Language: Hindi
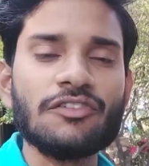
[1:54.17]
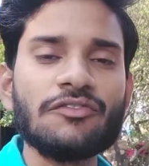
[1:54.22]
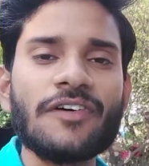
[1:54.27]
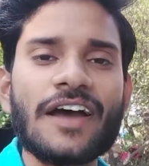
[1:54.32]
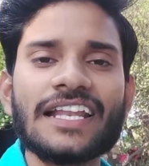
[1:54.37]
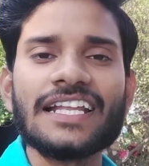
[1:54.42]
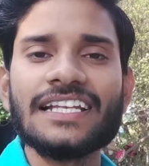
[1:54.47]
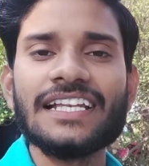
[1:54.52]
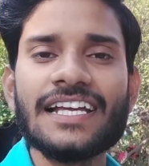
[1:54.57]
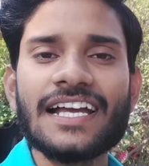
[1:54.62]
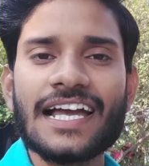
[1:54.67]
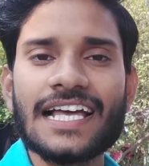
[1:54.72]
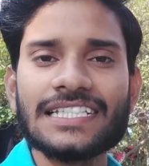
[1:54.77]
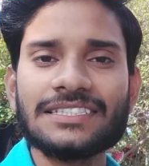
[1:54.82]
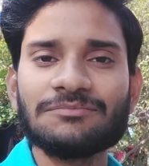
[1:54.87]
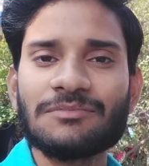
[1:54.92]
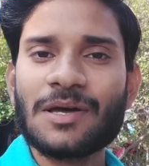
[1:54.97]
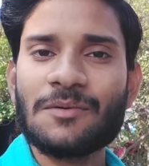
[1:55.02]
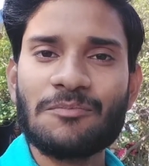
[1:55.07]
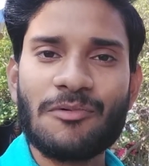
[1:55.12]
फाइनली
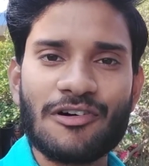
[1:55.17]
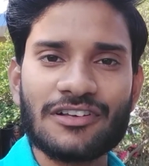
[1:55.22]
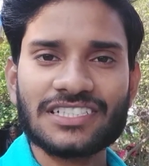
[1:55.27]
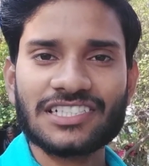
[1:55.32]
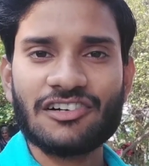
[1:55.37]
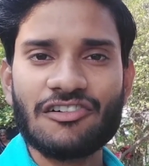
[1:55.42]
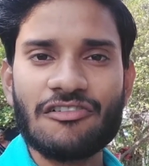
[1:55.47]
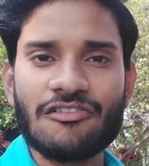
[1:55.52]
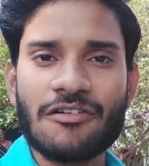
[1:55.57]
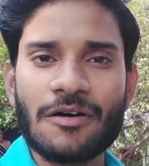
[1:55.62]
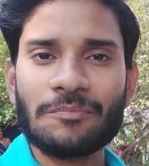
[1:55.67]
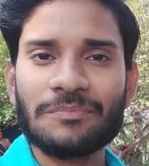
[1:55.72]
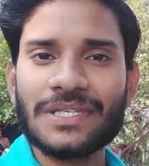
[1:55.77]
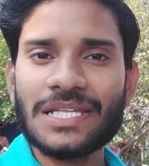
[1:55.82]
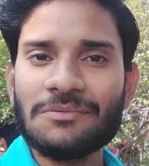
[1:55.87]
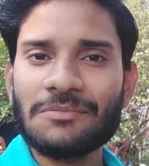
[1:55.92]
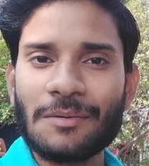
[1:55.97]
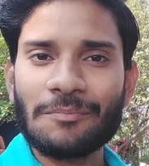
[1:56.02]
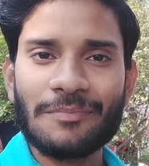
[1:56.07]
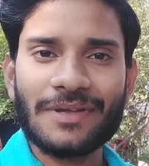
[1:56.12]
गाइस मैं पहुंच गया हूँ
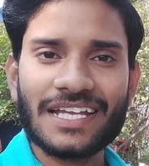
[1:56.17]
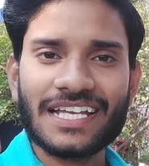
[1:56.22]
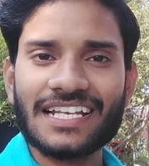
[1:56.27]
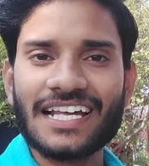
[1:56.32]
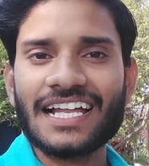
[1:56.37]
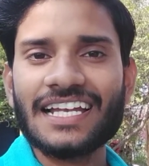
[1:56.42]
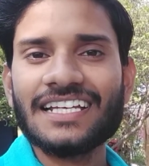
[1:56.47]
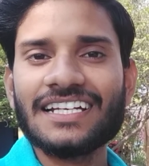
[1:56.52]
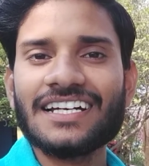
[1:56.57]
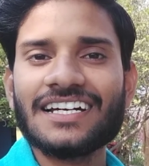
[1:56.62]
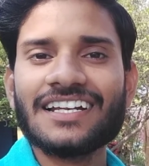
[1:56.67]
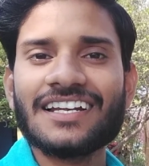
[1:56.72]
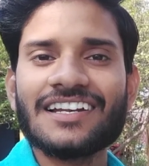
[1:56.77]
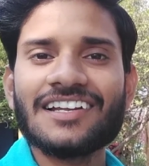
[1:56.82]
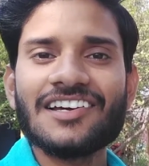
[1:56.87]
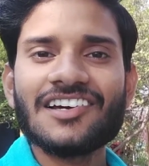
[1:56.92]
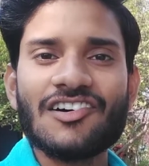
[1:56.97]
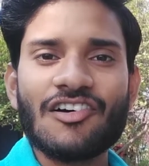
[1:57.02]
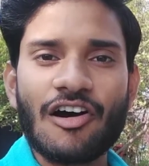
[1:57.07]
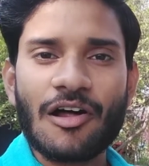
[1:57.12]
अपनी मम्मी के नानी घर
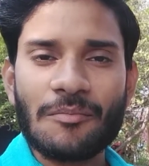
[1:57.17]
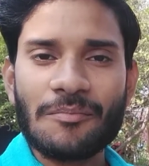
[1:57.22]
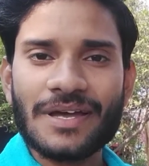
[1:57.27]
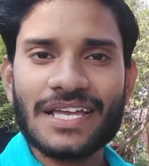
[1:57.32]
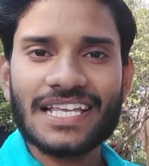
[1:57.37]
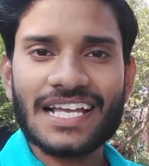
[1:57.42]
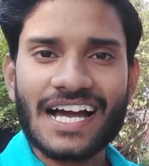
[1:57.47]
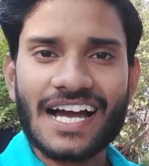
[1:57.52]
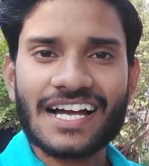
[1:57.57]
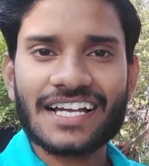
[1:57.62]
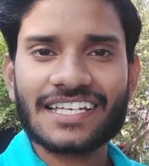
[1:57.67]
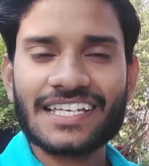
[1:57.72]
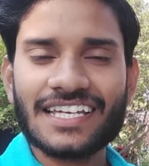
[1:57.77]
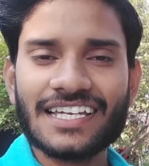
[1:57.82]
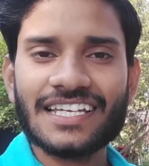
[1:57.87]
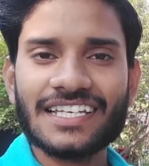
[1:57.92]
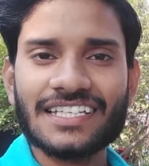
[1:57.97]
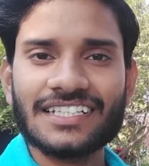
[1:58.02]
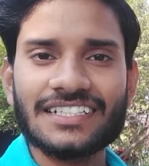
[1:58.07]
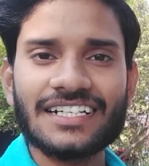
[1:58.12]
और मैं यहाँ के
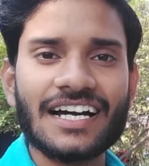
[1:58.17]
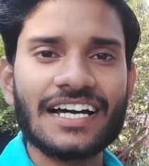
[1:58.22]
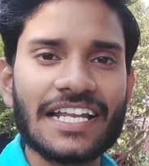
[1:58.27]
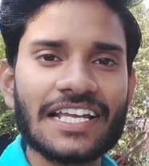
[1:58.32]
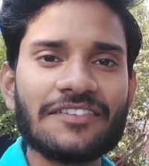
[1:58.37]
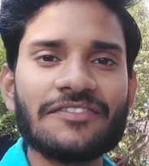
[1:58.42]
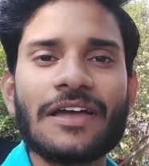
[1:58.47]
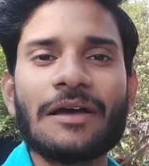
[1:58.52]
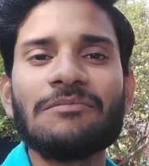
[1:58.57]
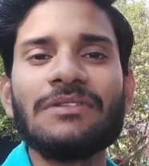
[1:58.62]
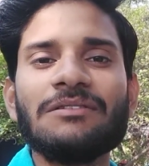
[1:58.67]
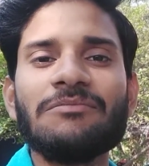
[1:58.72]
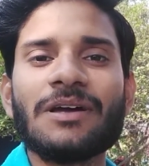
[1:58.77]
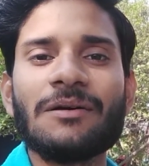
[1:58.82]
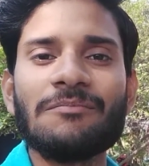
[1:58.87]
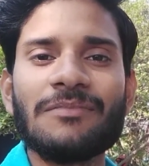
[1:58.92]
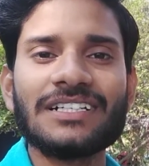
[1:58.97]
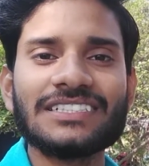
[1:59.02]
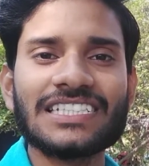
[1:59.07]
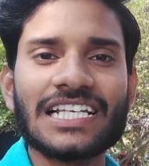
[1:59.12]
हर एक फैमिली
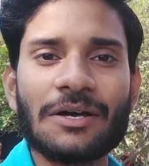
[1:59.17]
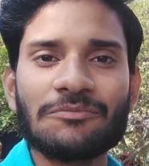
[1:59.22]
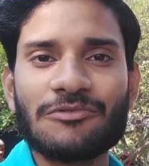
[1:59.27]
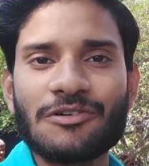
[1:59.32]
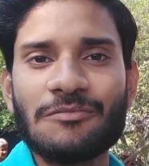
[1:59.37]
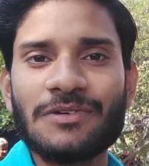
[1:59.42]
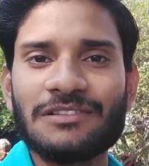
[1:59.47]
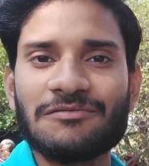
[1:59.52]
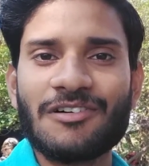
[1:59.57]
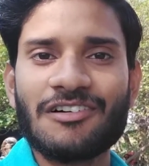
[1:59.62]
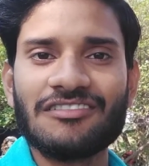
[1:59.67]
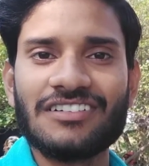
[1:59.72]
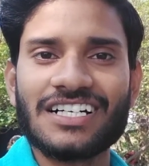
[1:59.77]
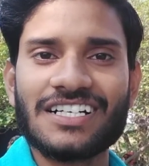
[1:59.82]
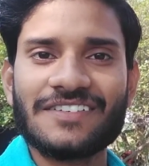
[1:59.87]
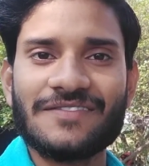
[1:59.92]
मेंबर से आपको मिलवाऊंगा